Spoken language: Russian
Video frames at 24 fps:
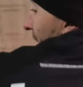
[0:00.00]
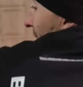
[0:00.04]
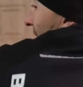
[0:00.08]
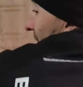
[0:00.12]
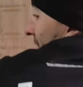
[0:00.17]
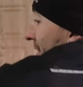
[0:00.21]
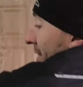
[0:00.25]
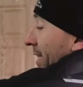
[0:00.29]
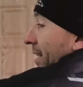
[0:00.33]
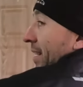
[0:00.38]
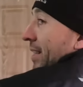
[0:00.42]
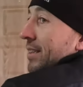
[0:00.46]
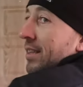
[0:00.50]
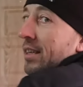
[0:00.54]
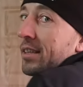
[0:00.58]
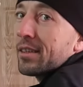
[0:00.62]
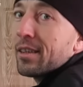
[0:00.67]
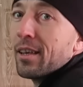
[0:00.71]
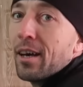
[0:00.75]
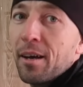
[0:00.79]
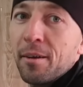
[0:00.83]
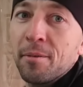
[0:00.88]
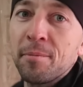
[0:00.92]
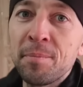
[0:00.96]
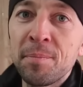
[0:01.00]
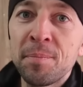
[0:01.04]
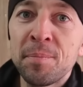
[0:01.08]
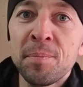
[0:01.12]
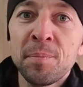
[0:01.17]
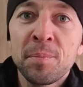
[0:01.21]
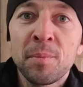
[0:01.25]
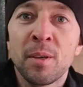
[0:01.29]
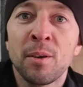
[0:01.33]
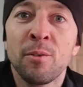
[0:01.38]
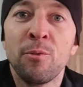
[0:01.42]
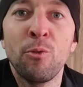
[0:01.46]
А, та, та, та.
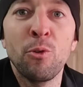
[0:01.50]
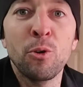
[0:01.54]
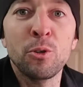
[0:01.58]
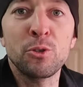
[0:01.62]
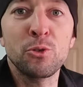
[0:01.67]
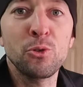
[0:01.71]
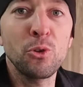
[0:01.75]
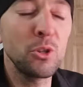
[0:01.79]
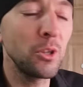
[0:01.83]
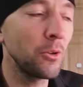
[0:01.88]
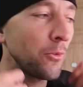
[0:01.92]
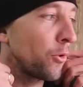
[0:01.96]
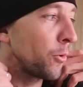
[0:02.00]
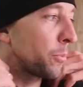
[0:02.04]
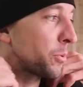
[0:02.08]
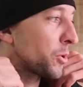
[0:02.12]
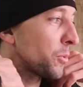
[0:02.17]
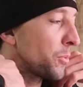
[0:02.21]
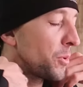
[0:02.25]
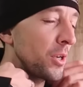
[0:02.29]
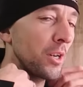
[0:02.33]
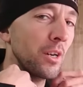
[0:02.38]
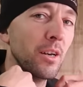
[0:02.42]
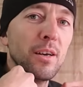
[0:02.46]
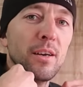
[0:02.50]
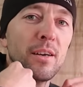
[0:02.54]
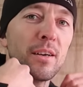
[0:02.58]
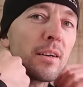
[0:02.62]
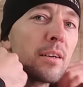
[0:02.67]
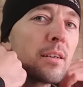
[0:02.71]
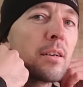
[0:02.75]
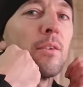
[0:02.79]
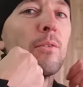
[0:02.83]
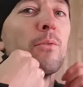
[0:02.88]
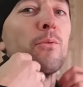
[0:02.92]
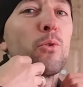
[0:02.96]
Вот, сегодня, в общем, я
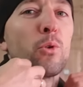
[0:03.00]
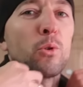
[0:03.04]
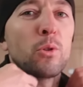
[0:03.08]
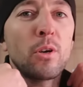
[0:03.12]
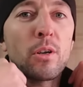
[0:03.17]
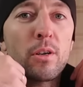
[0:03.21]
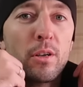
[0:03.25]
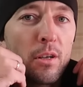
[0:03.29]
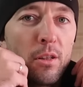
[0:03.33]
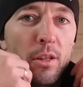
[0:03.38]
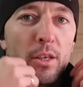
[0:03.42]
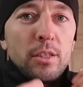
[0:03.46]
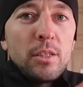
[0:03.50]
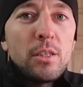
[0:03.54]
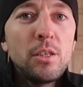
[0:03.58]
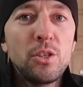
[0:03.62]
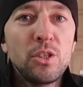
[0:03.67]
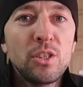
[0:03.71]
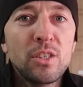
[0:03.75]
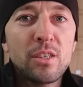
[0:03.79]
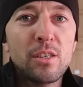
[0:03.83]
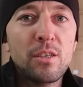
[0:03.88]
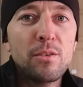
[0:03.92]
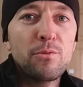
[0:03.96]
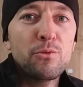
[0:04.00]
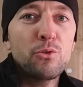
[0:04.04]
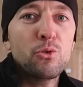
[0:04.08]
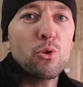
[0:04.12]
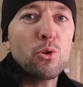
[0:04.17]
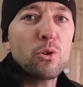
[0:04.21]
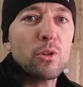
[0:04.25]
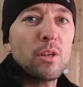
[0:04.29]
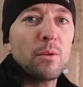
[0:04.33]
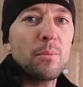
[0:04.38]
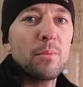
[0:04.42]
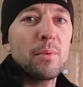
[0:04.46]
Федор классический в
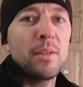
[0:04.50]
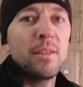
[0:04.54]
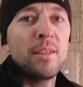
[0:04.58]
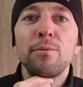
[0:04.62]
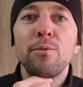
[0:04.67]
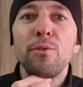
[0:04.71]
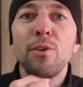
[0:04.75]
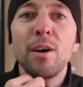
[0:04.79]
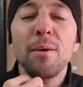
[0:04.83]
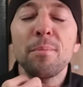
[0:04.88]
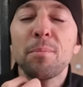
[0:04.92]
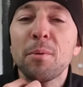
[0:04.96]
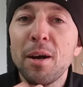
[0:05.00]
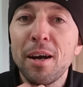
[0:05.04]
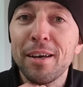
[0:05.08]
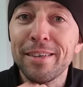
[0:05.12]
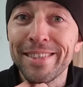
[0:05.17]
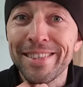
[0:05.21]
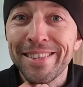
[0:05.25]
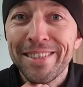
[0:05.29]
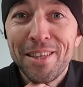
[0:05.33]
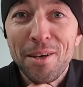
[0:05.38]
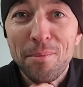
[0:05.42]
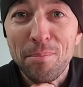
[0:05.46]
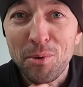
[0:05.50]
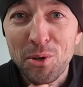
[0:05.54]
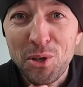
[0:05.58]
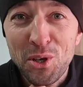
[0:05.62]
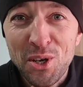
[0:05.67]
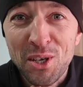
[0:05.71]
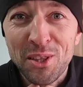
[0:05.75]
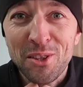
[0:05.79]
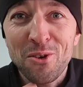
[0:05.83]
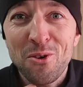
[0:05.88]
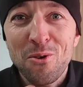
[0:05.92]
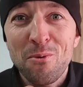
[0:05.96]
черном. И вам, как всегда,
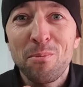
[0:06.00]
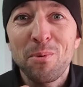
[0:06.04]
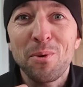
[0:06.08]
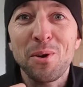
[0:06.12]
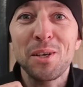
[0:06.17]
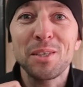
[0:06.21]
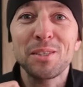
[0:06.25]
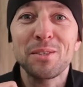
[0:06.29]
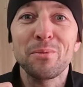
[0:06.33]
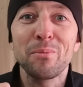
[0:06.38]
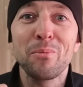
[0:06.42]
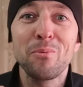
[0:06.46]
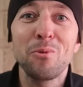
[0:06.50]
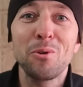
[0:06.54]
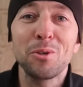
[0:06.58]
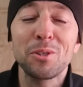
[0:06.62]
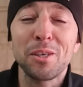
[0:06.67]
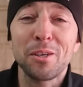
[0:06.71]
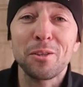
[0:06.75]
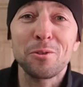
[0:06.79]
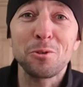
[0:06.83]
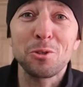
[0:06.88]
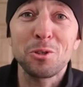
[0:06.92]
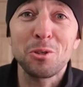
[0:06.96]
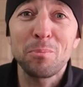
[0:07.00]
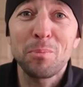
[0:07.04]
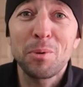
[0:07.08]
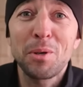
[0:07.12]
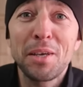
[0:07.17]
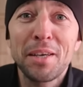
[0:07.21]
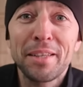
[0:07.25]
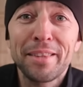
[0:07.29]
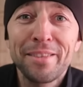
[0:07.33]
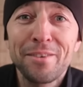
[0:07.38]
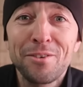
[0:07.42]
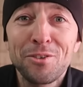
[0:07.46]
приятного просмотра, тоже
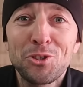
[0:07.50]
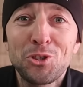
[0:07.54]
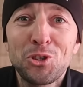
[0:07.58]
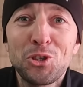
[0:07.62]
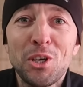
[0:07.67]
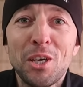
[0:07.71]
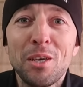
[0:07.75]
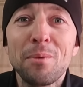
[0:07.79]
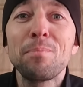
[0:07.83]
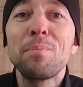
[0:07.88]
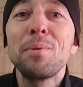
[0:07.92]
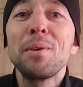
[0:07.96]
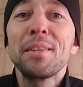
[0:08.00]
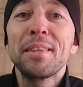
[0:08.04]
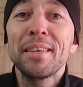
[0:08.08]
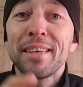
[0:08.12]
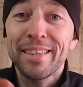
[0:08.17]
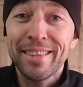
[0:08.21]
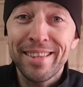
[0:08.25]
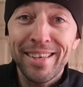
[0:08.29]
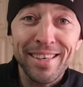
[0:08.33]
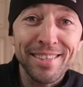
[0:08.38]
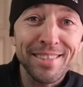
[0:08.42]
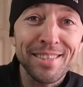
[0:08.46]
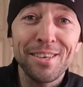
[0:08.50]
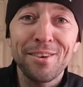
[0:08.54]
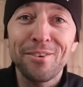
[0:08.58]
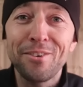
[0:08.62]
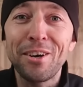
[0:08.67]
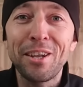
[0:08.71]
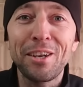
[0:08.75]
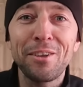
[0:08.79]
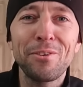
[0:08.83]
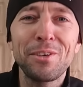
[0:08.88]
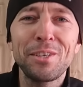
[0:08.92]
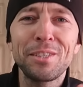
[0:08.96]
приятного чаепития, а, да,
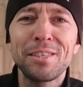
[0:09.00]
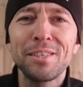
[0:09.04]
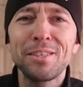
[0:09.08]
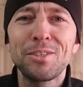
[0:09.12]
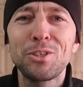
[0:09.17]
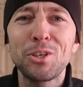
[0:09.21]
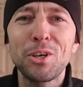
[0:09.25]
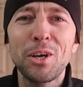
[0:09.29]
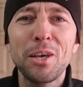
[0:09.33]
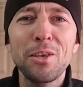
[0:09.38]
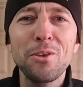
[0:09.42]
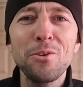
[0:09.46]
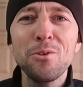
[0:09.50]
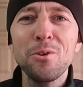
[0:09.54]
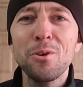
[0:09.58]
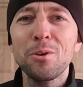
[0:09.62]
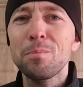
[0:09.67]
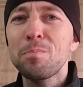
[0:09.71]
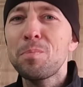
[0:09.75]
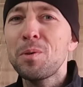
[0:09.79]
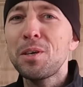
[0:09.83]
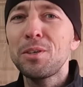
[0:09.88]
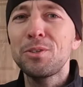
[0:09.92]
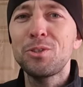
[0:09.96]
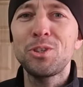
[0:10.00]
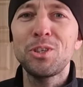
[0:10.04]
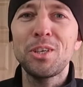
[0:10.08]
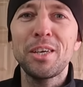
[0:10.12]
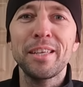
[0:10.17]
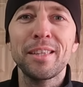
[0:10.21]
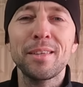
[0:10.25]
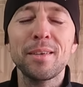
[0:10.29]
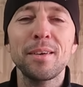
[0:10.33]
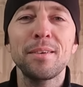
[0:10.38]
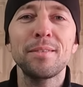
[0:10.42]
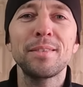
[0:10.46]
заваривайте чаек,
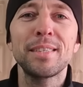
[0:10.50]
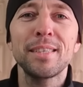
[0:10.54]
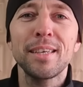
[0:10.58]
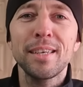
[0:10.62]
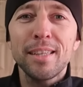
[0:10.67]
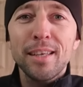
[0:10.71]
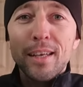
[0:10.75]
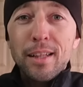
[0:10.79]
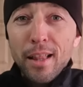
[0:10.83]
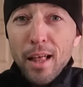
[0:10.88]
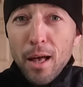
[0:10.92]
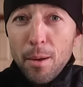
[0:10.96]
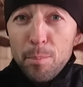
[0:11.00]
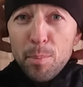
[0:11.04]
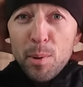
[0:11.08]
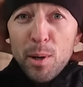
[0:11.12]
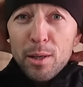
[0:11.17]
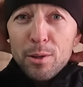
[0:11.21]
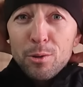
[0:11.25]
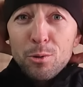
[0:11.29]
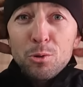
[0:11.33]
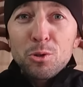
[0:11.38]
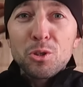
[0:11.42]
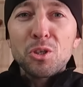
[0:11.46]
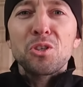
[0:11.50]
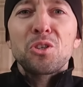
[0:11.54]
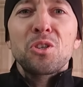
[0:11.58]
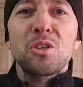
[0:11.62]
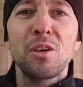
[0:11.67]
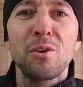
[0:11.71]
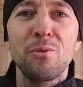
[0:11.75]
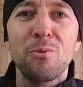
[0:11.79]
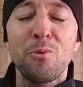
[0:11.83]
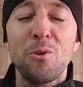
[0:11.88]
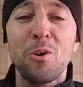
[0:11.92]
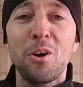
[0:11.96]
печенька, все дела,
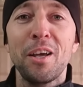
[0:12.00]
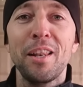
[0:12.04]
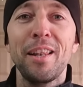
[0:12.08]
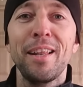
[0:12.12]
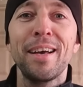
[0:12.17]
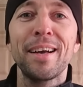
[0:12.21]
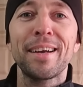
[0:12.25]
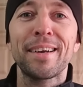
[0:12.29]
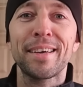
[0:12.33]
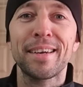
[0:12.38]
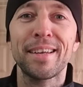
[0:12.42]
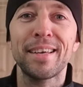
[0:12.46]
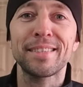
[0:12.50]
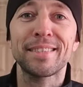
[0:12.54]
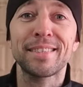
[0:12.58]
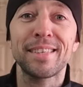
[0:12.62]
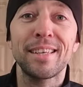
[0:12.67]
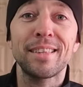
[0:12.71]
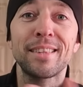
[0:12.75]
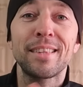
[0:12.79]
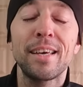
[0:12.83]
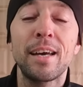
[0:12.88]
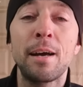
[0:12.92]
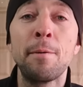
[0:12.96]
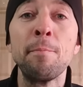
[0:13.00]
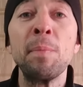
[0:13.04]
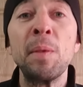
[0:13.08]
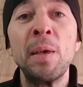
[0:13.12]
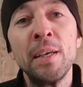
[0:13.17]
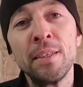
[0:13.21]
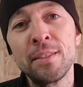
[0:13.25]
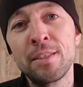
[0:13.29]
подушечки, вуаля, красота.